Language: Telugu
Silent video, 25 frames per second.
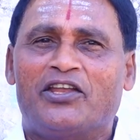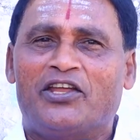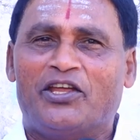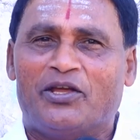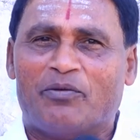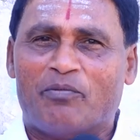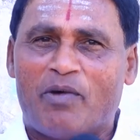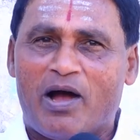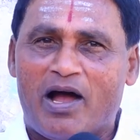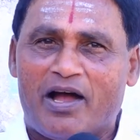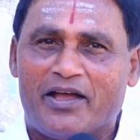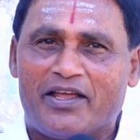నీ
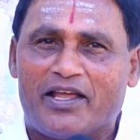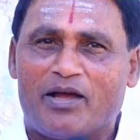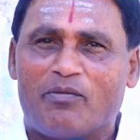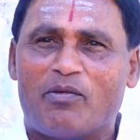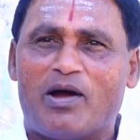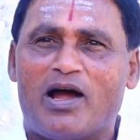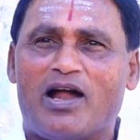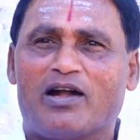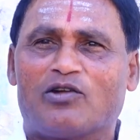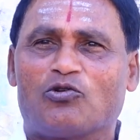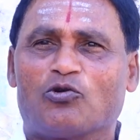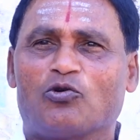మాయ
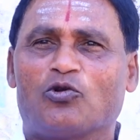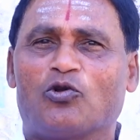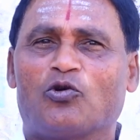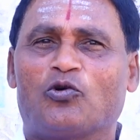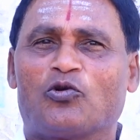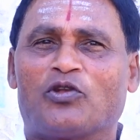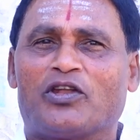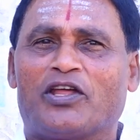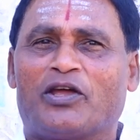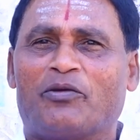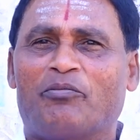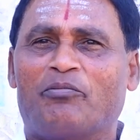మాటలు
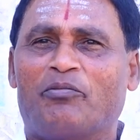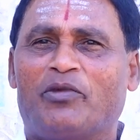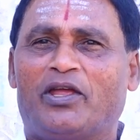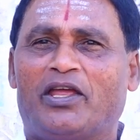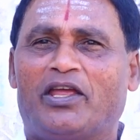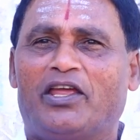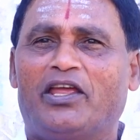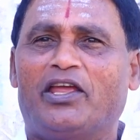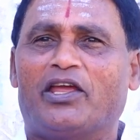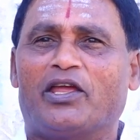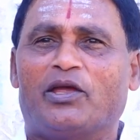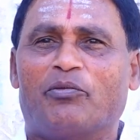
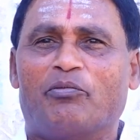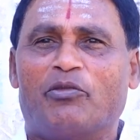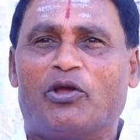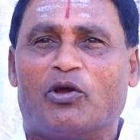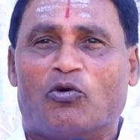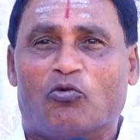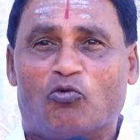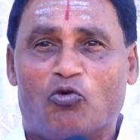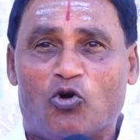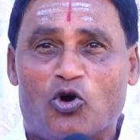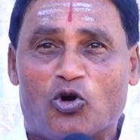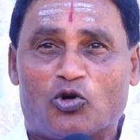నమ్మి
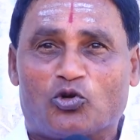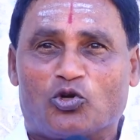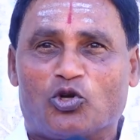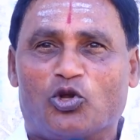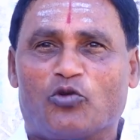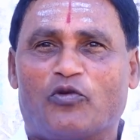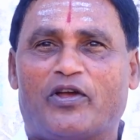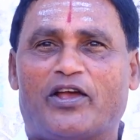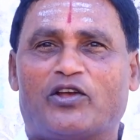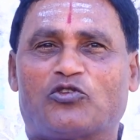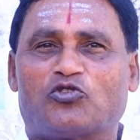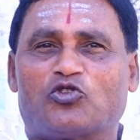మేము ఓట్లు
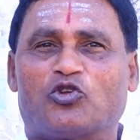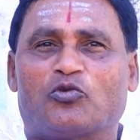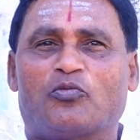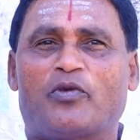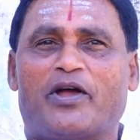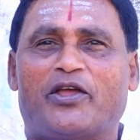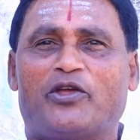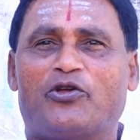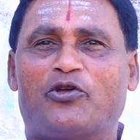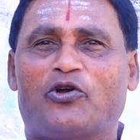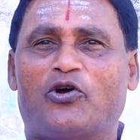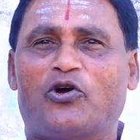
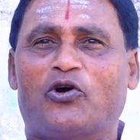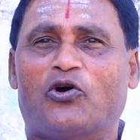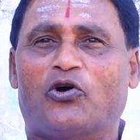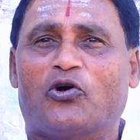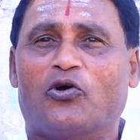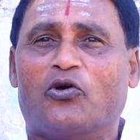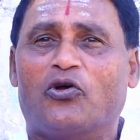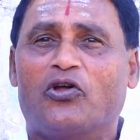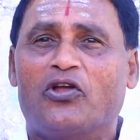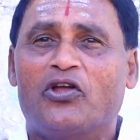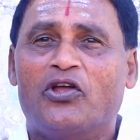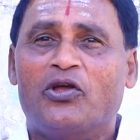వేస్తుమయ్యో
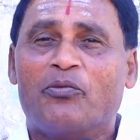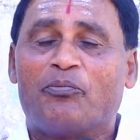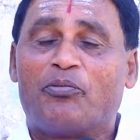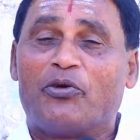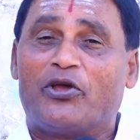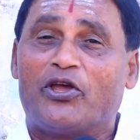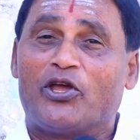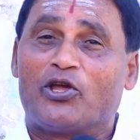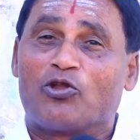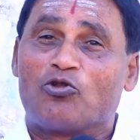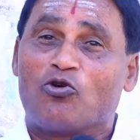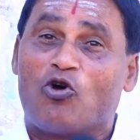
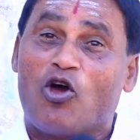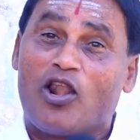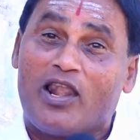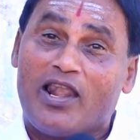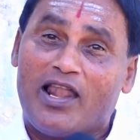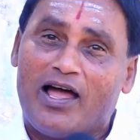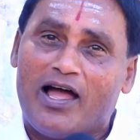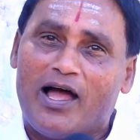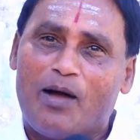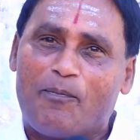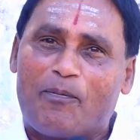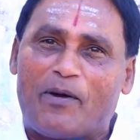
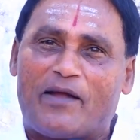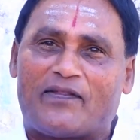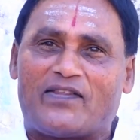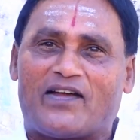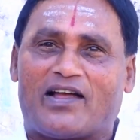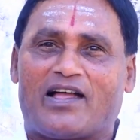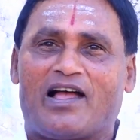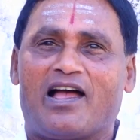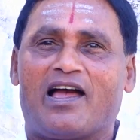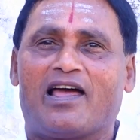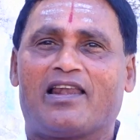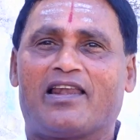పేదోళ్ళ
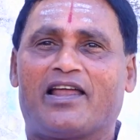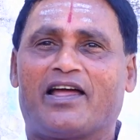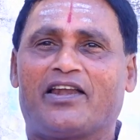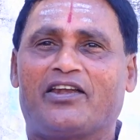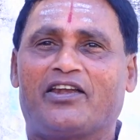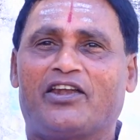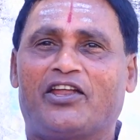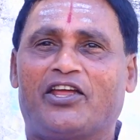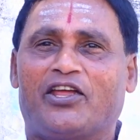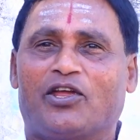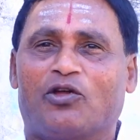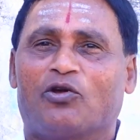
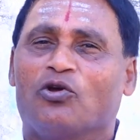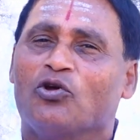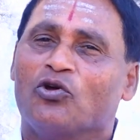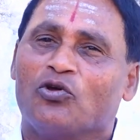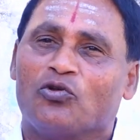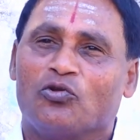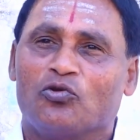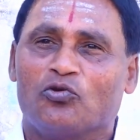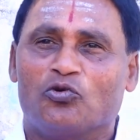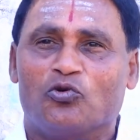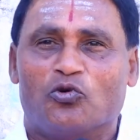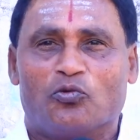పథకాలన్నీ
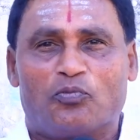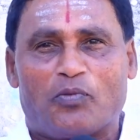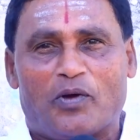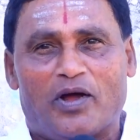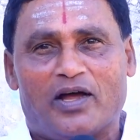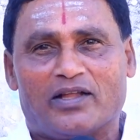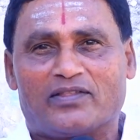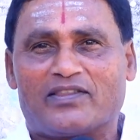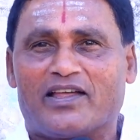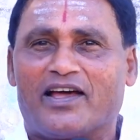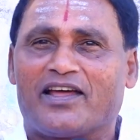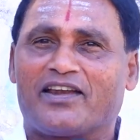నువ్వు
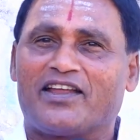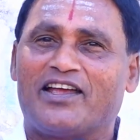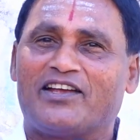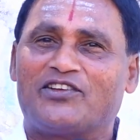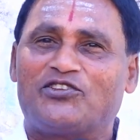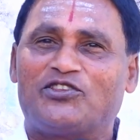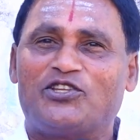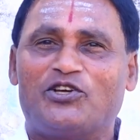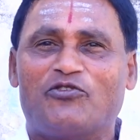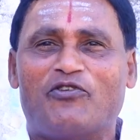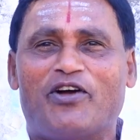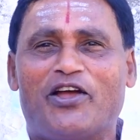
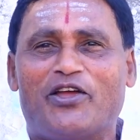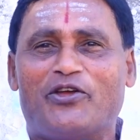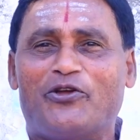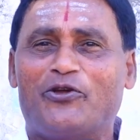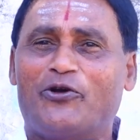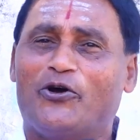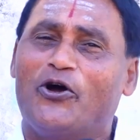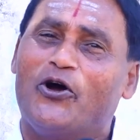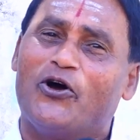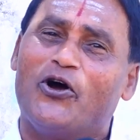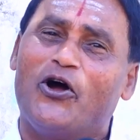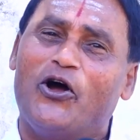
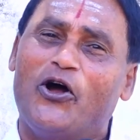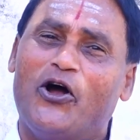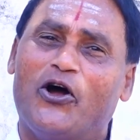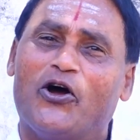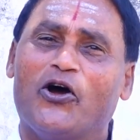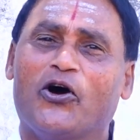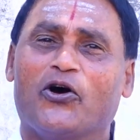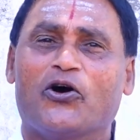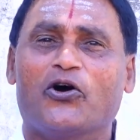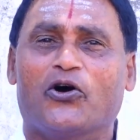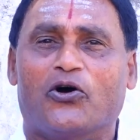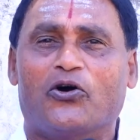పాతరేస్తివయ్యో
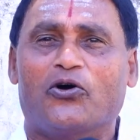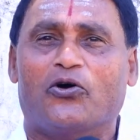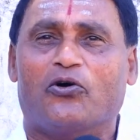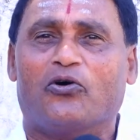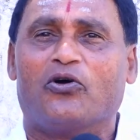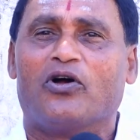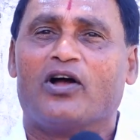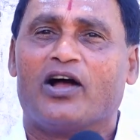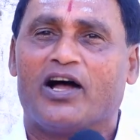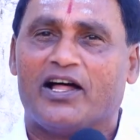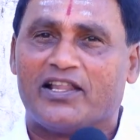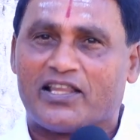
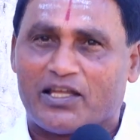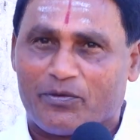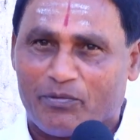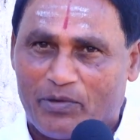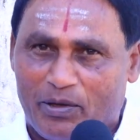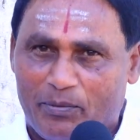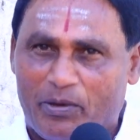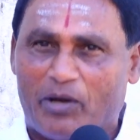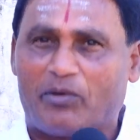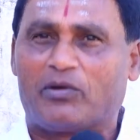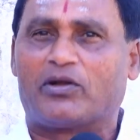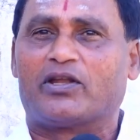అందుకు
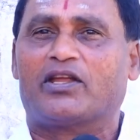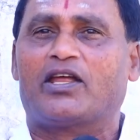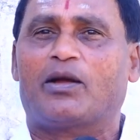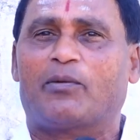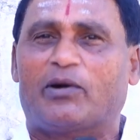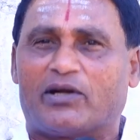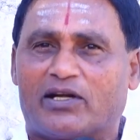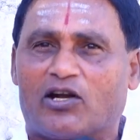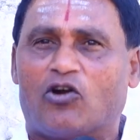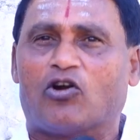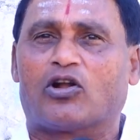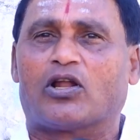మేమే
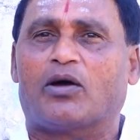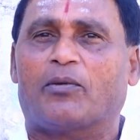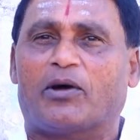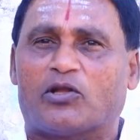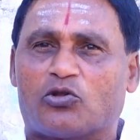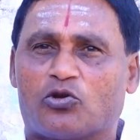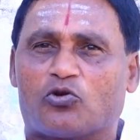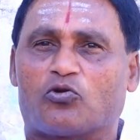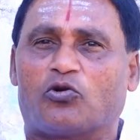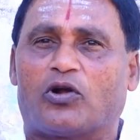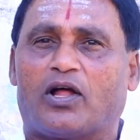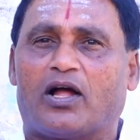ఏమంటా ఉన్నాం
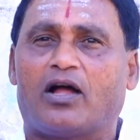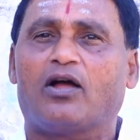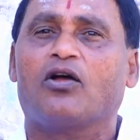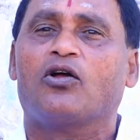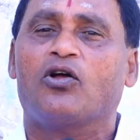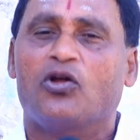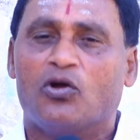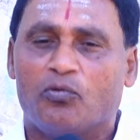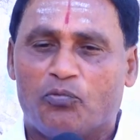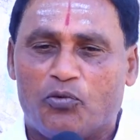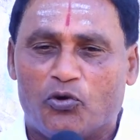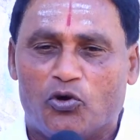అందరూ కూడా
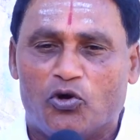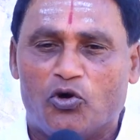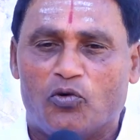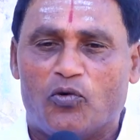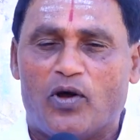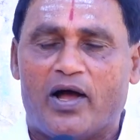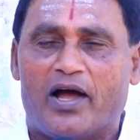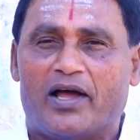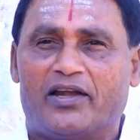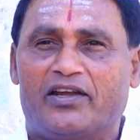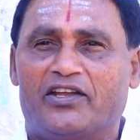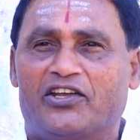
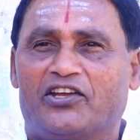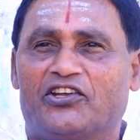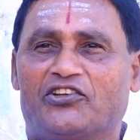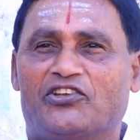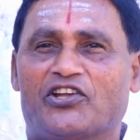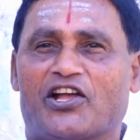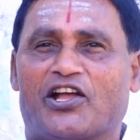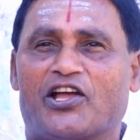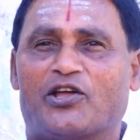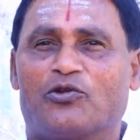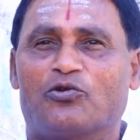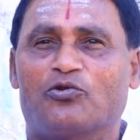పోవాలి
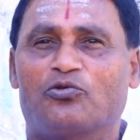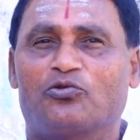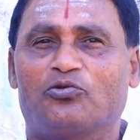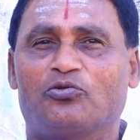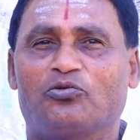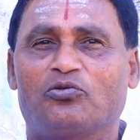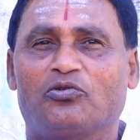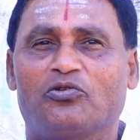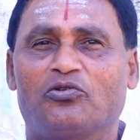జగను